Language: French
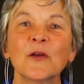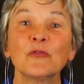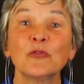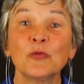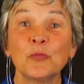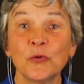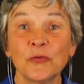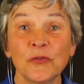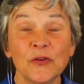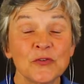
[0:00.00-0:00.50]

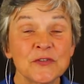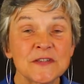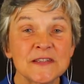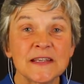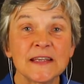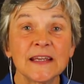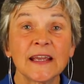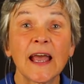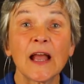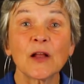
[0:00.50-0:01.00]
Vous pouvez
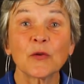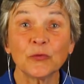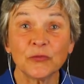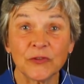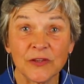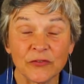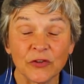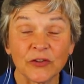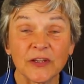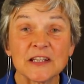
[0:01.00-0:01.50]
aussi
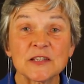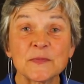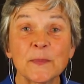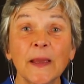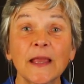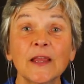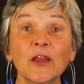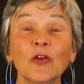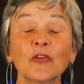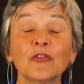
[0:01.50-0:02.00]
raconter votre
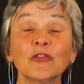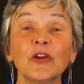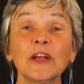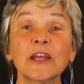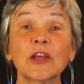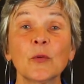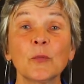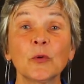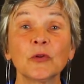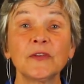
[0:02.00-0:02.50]
expérience dans
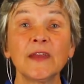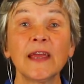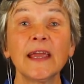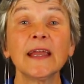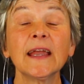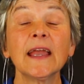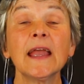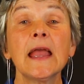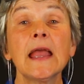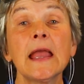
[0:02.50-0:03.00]
les
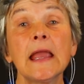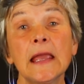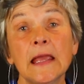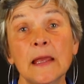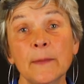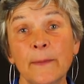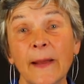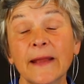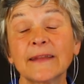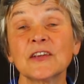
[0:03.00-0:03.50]
commentaires
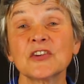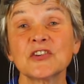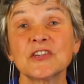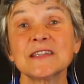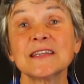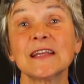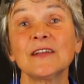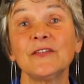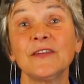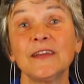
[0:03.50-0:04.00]
et partager
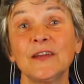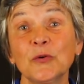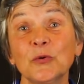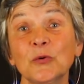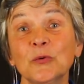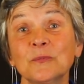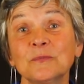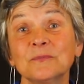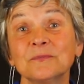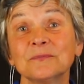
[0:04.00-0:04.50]
cette vidéo.